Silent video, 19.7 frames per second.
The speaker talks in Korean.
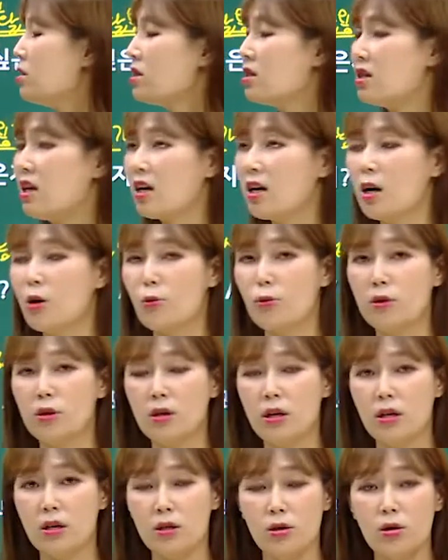진행하고 있는
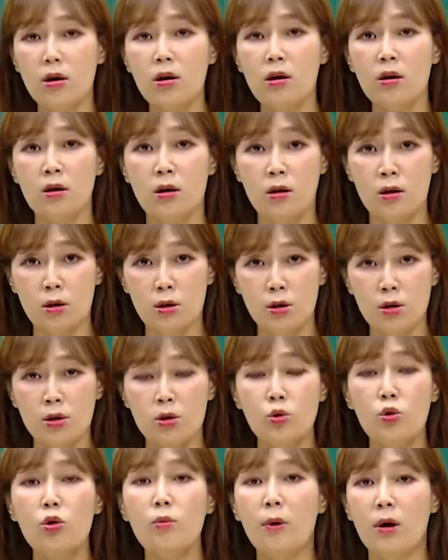예를 들어
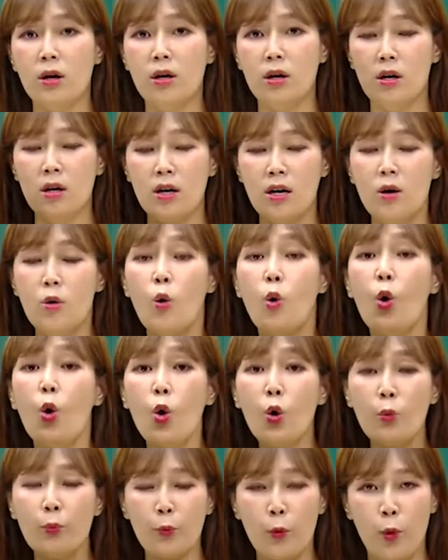글로벌
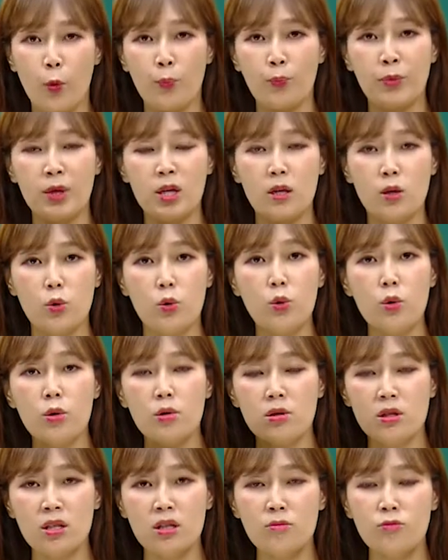홍보 그리고
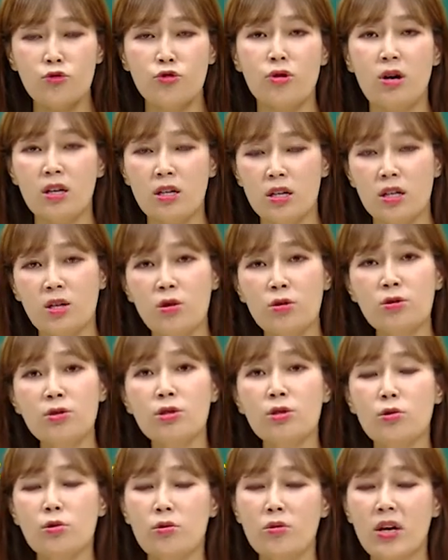식문화를 이런
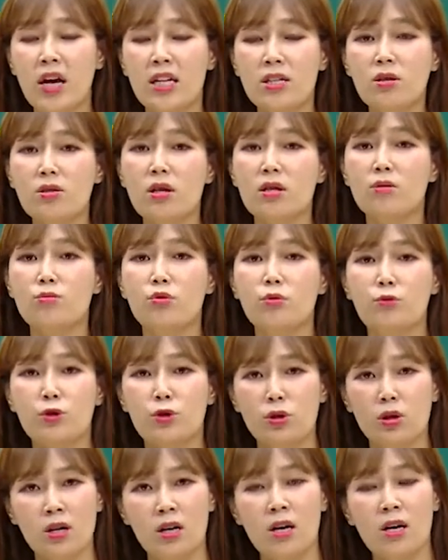식으로 개선하는
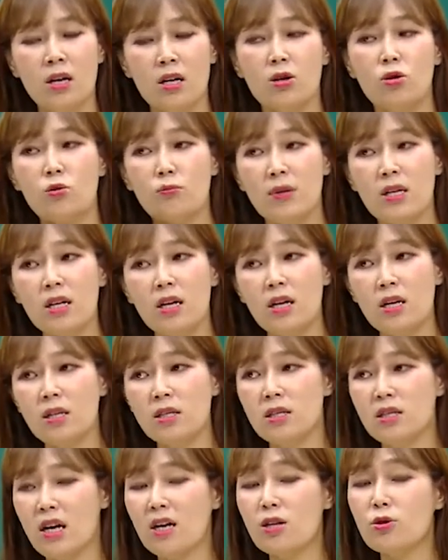부분들 그리고 미래의
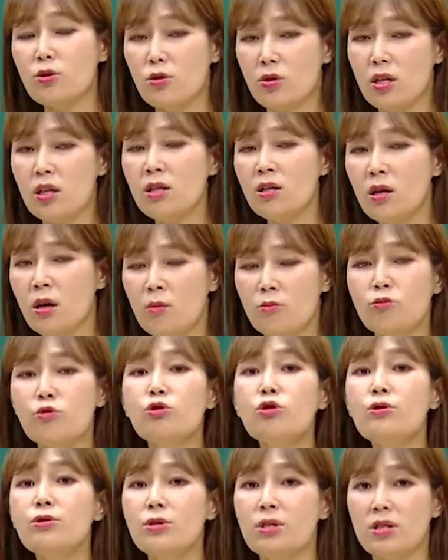지향적인
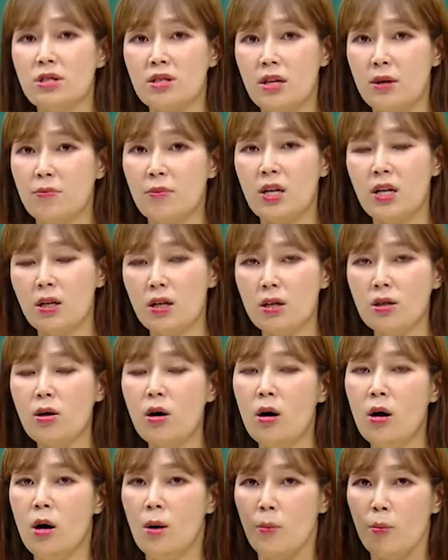물류 시스템
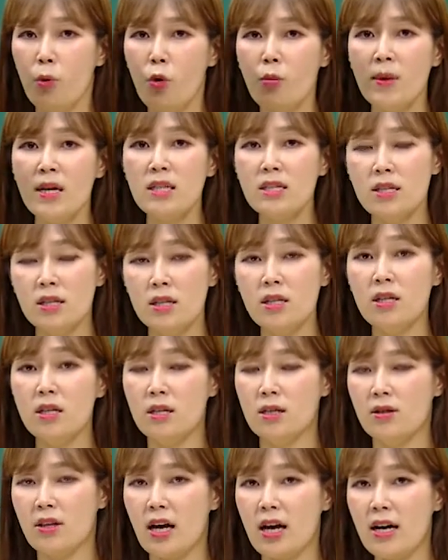그래서
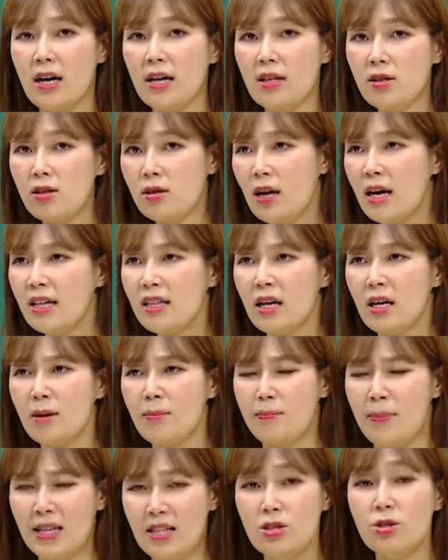포맷을 내가 하나
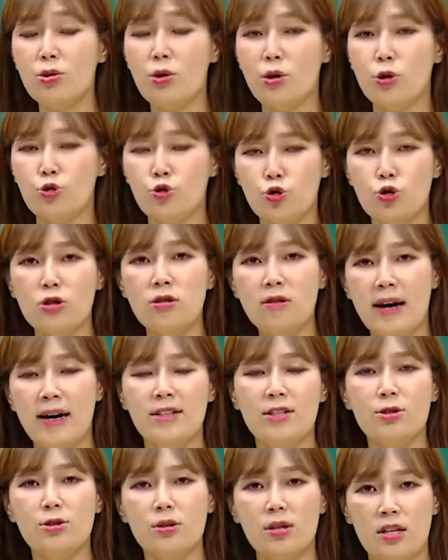맡으셔가지고 그
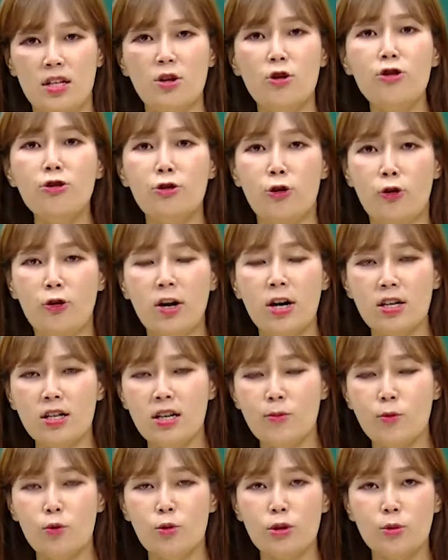안에서 내가 이런 역할을
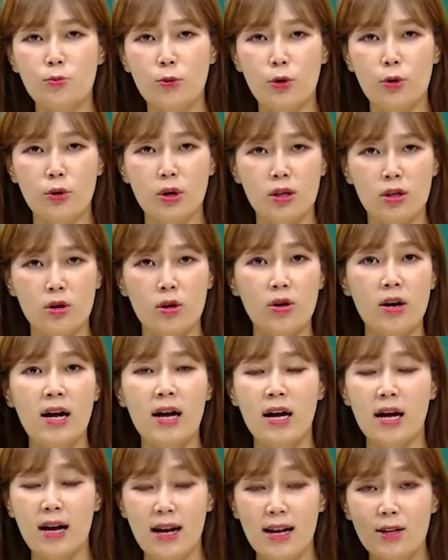해보고 싶어요라는 걸
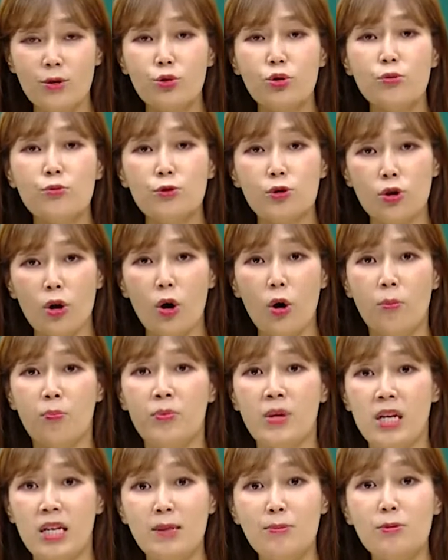애초부터
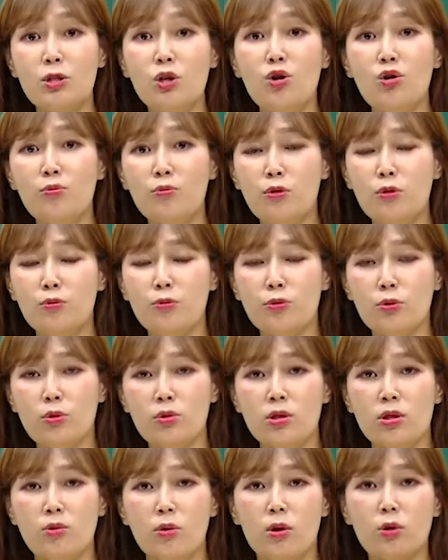입사업 포부로
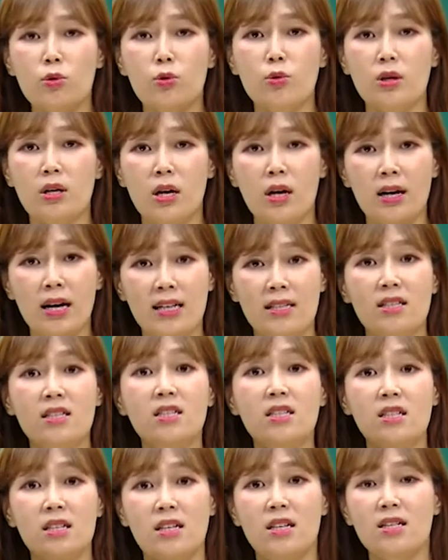지원 동기에
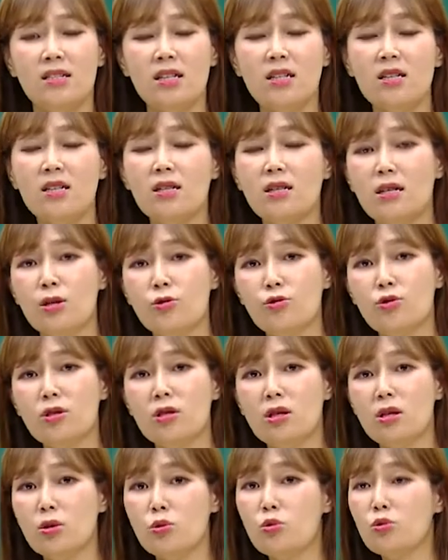같이 세팅을
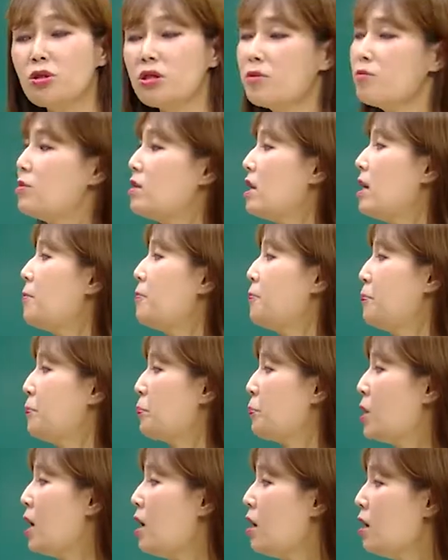해주시는 게 좋습니다.
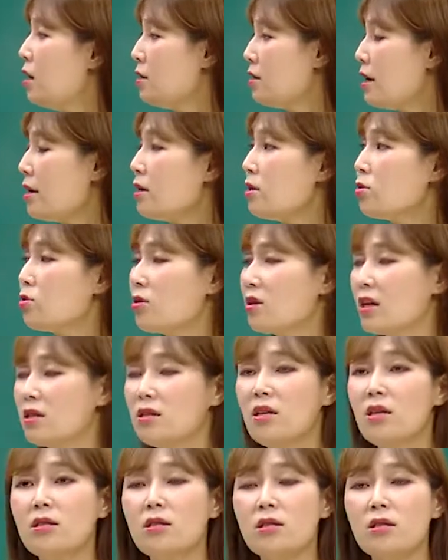예를 들어
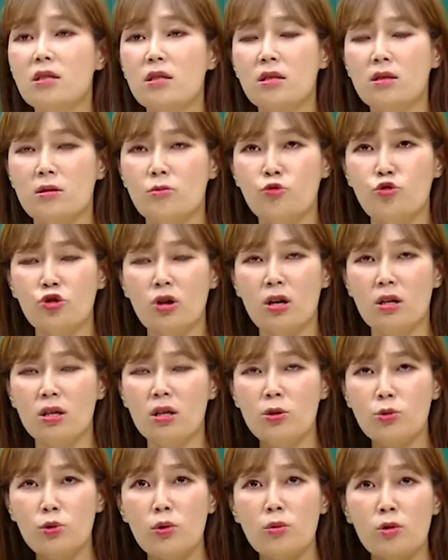나는 한식
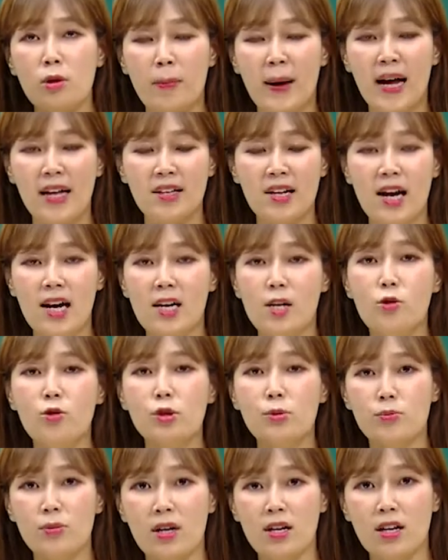문화를 조금 더 많이 알리고
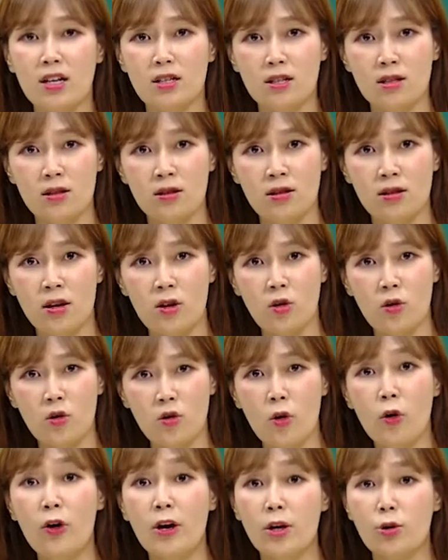싶다라는
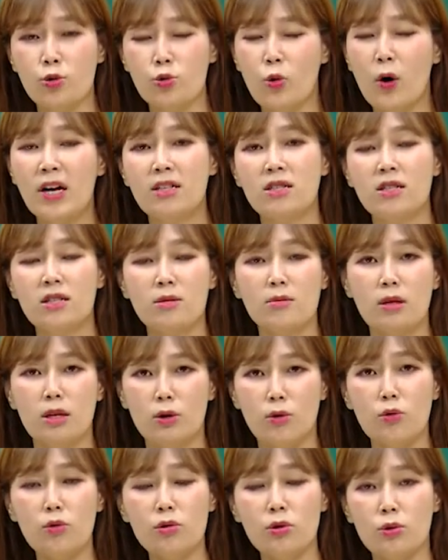거에 좀 관심이
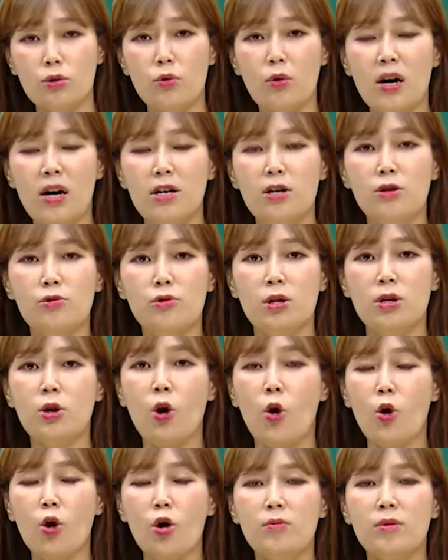있고 그쪽 관련된
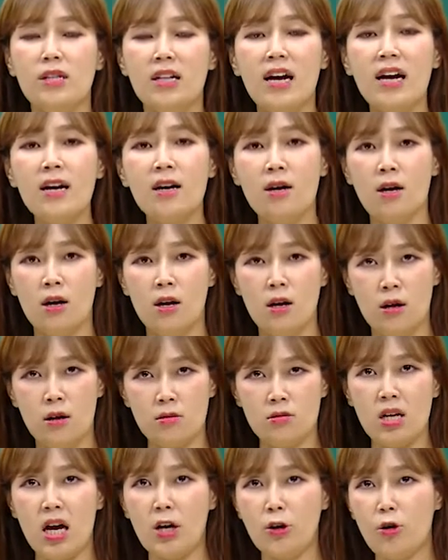경험이나
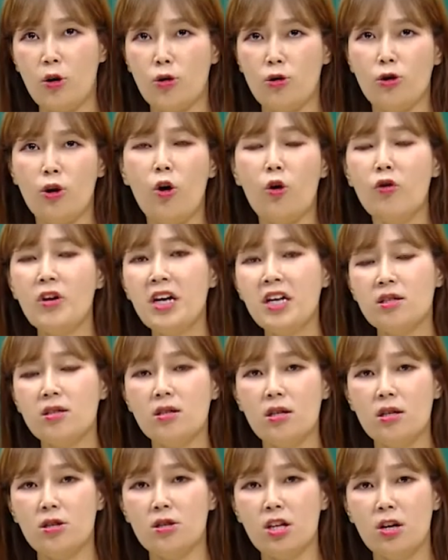자격,
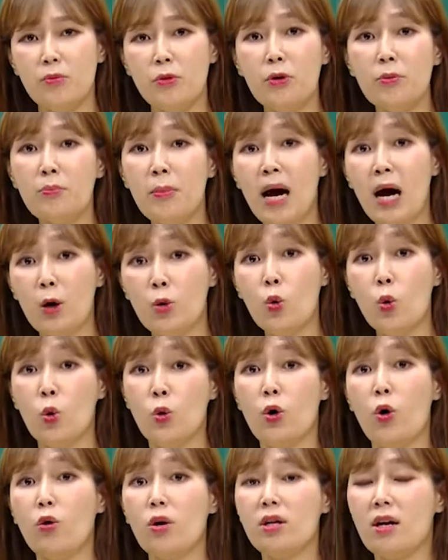역량들이 있다면 바로
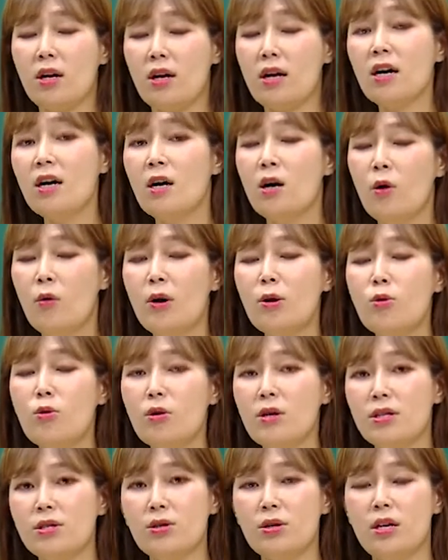여기다가
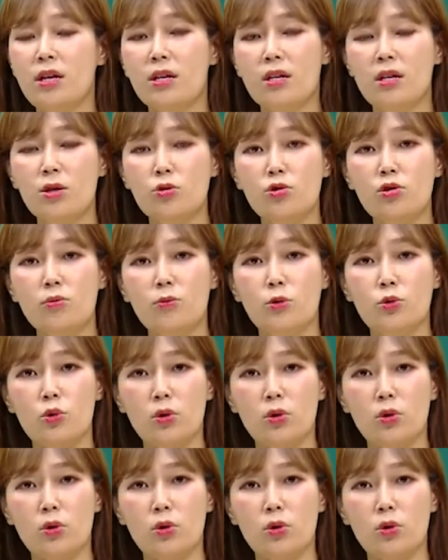활용을 해서 얘기를 해주시면